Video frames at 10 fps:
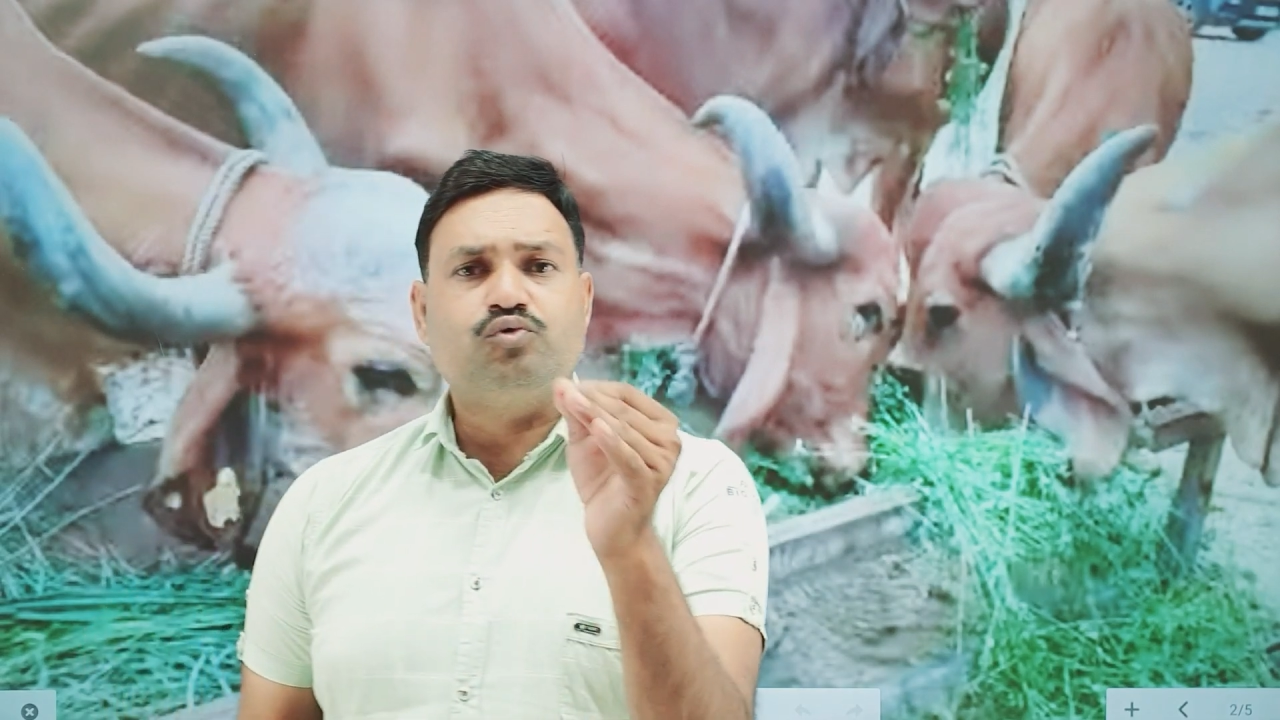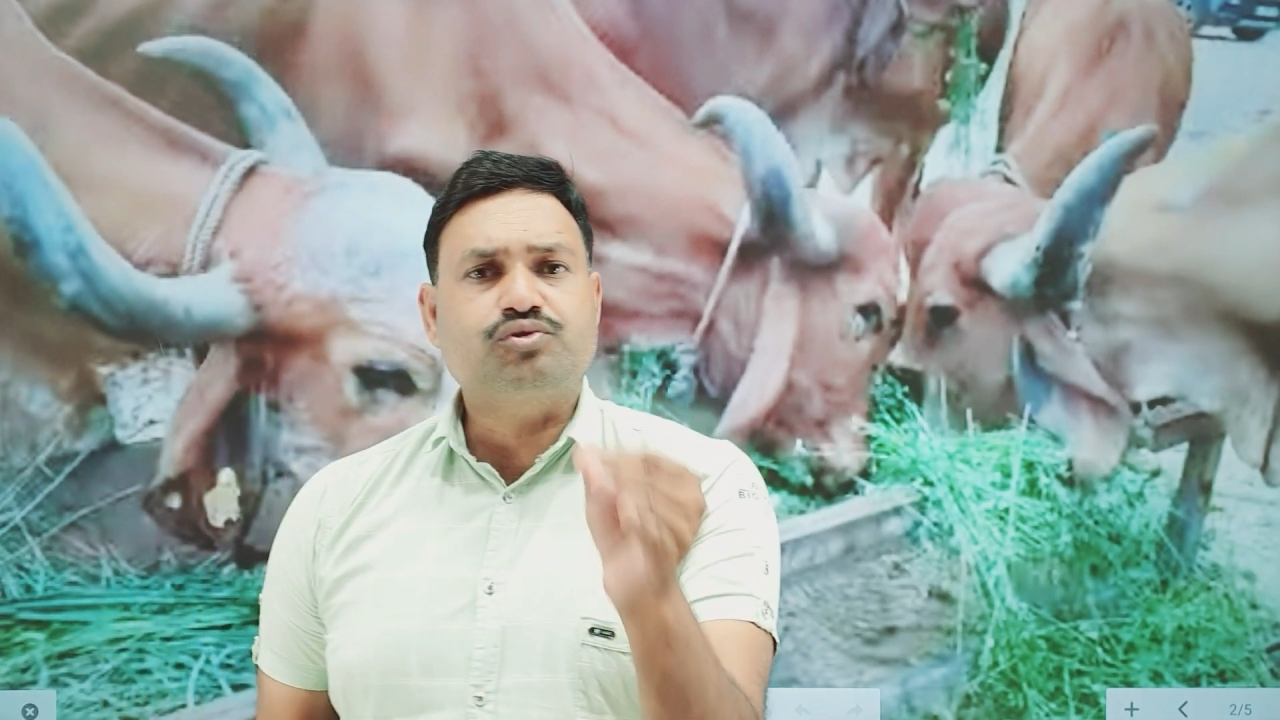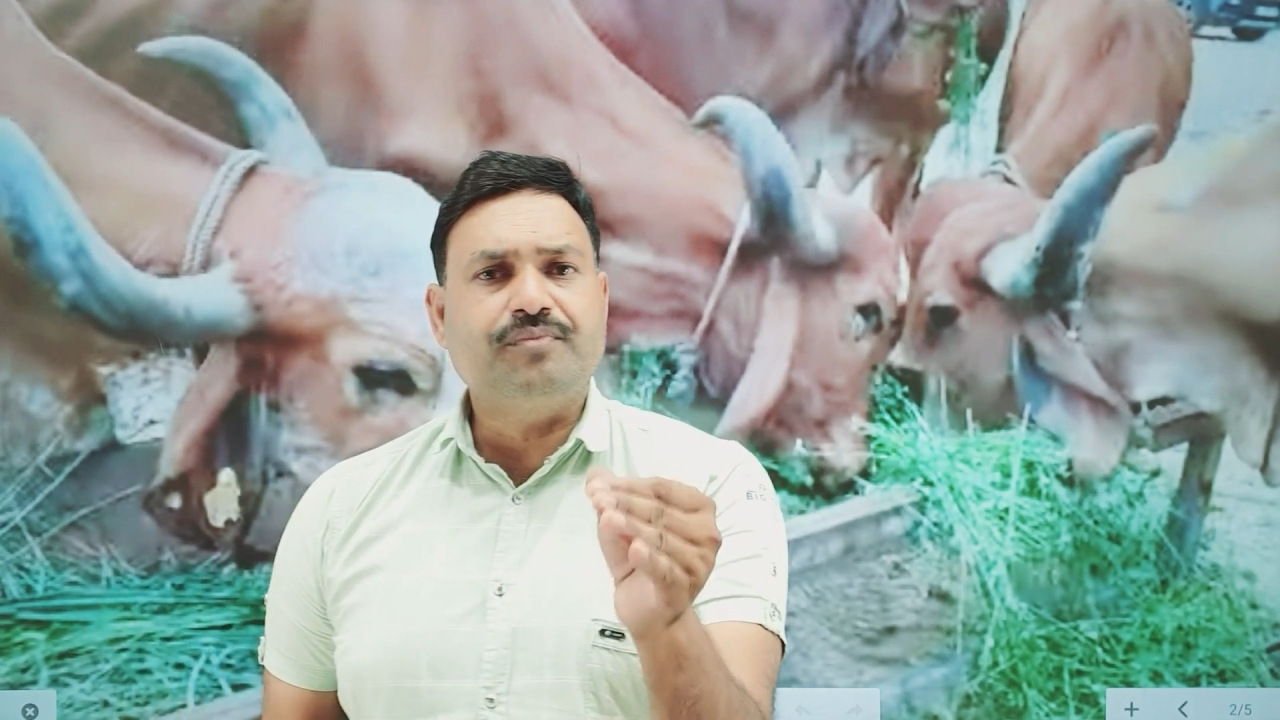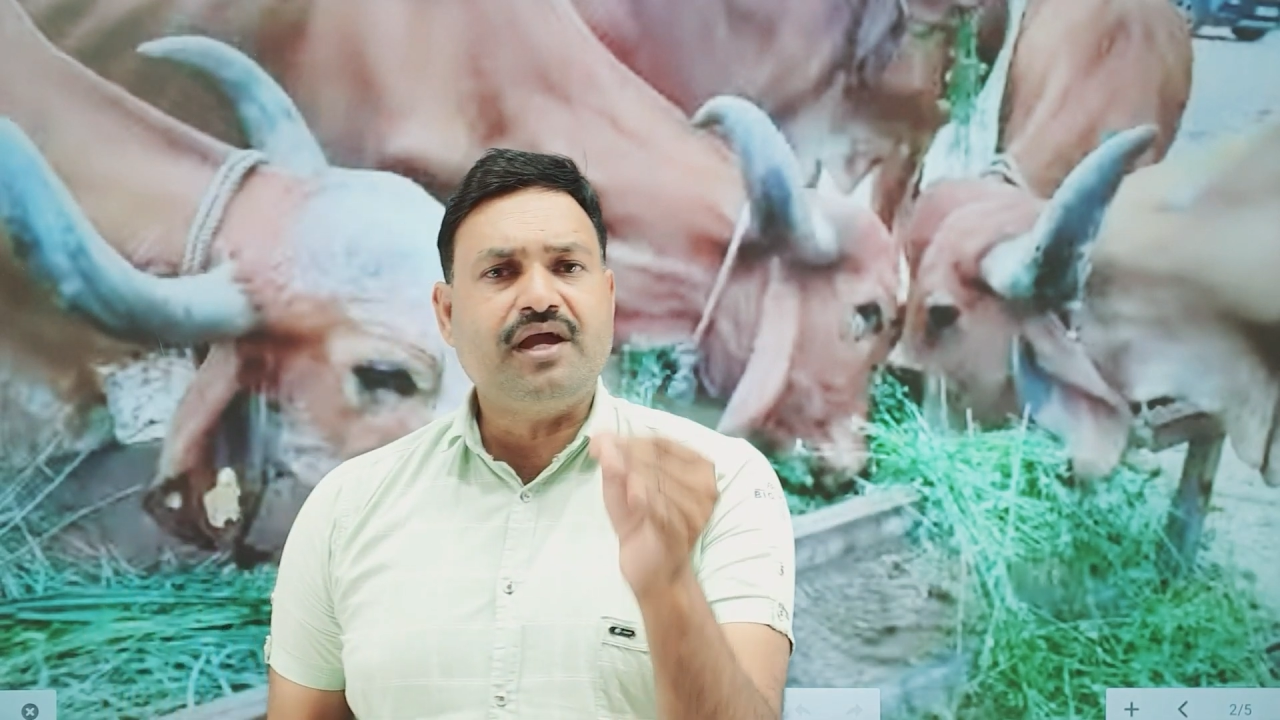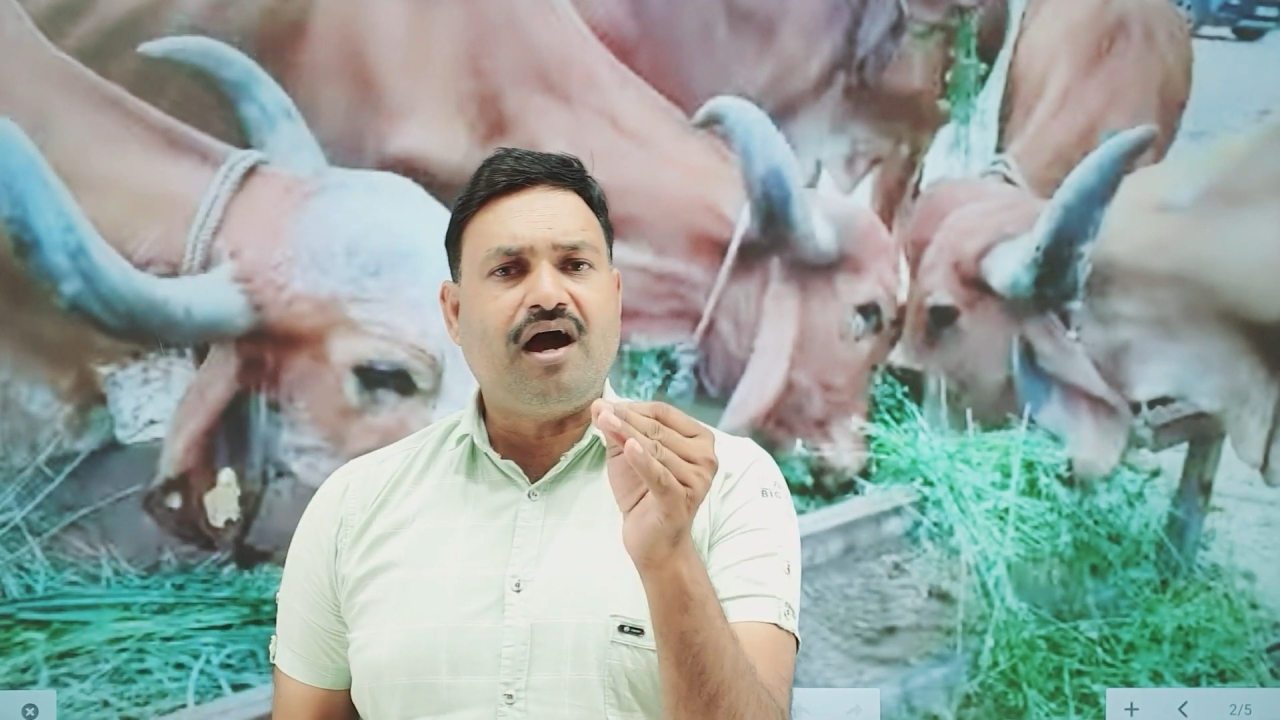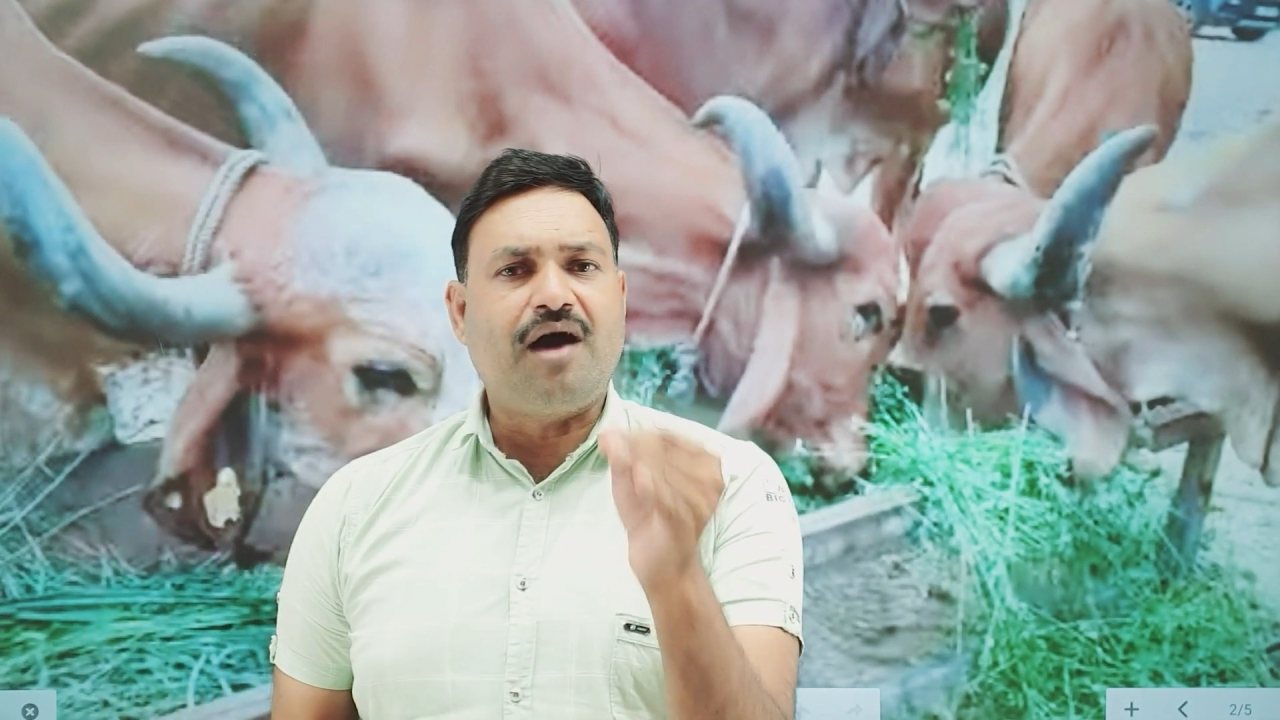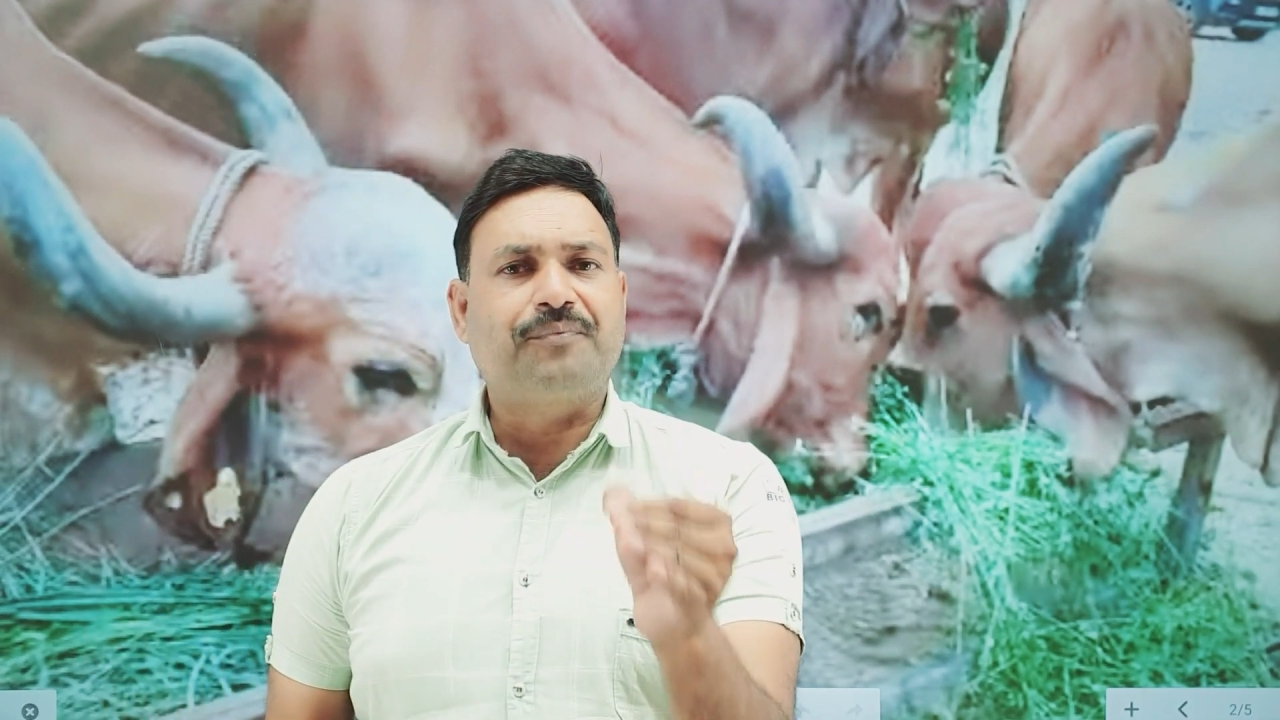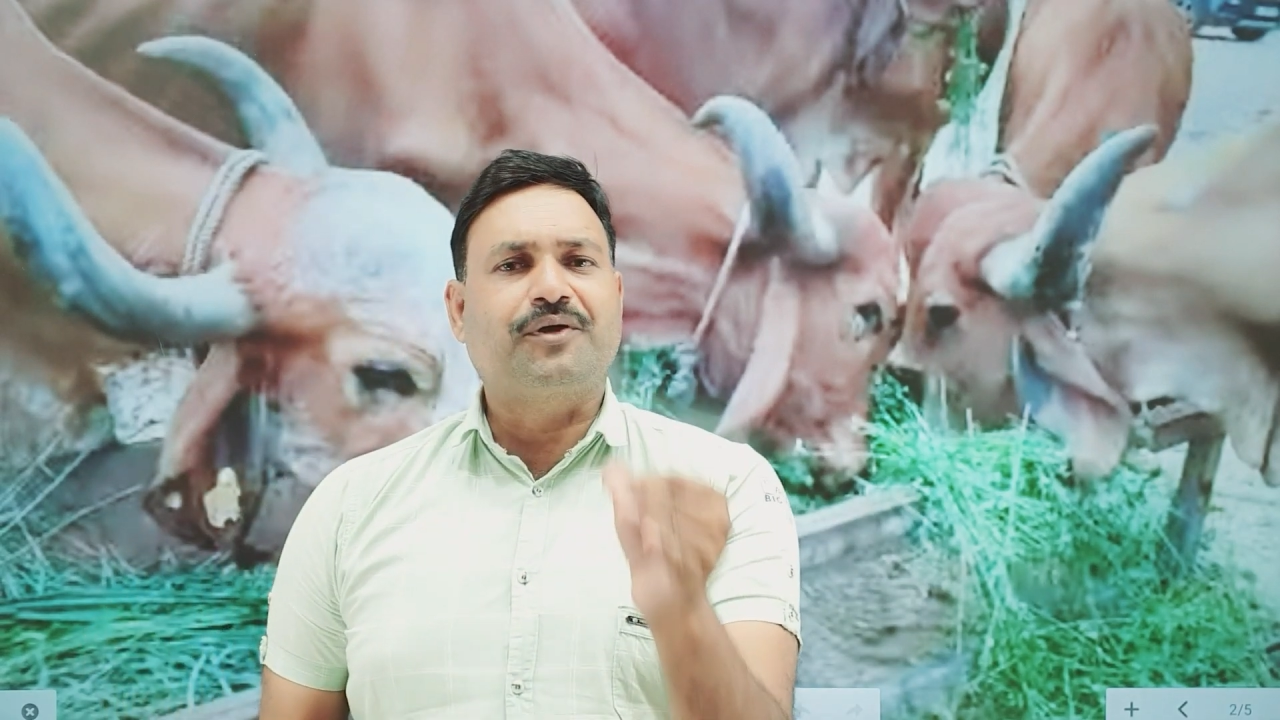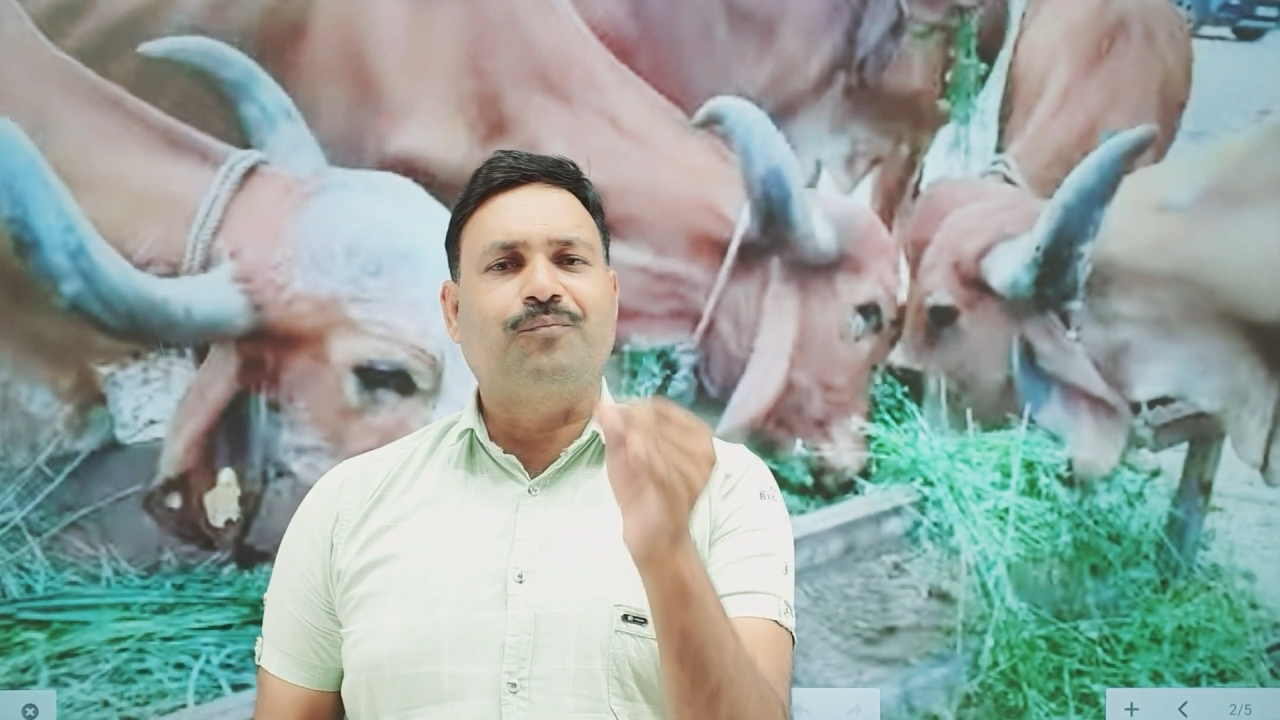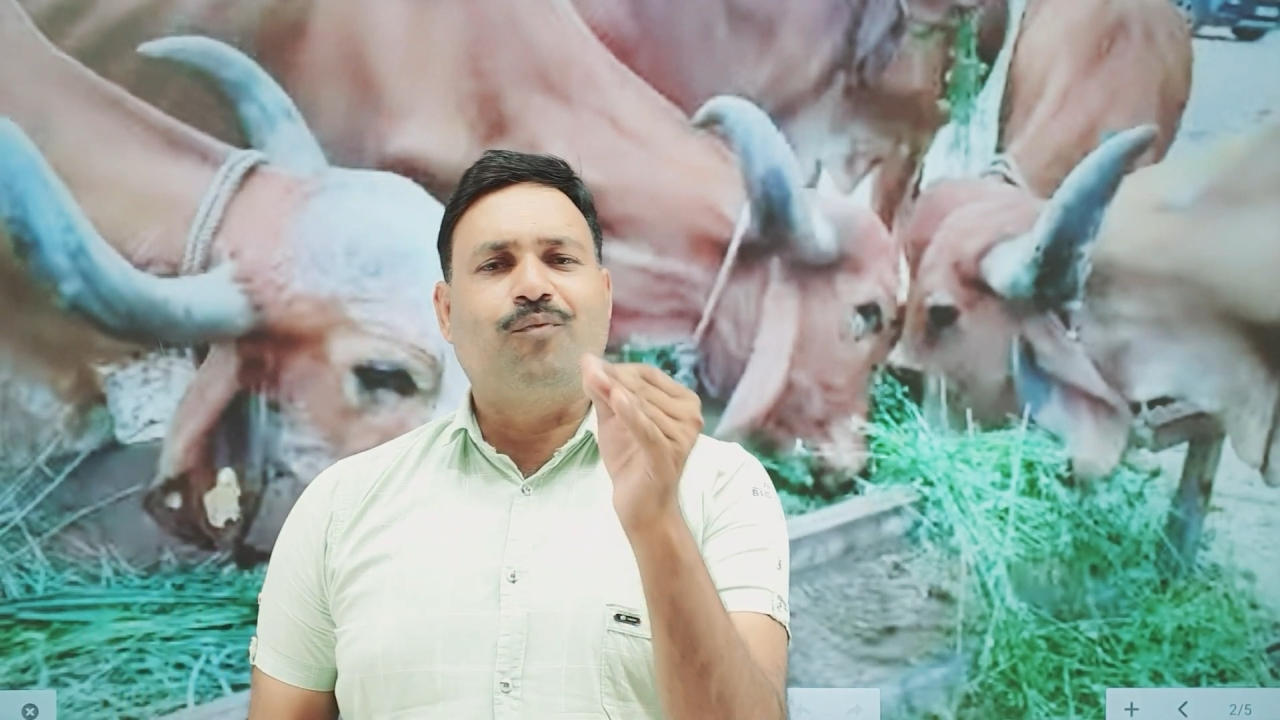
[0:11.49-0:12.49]
उसमें
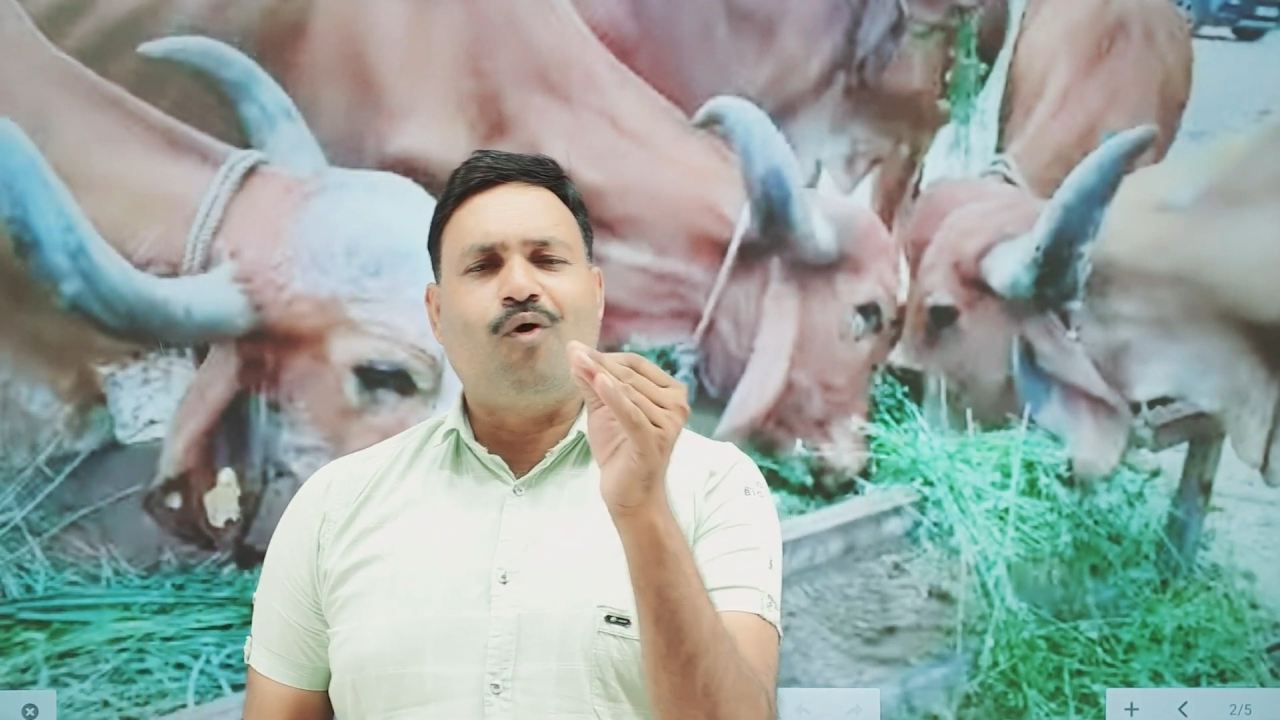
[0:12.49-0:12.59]
आपके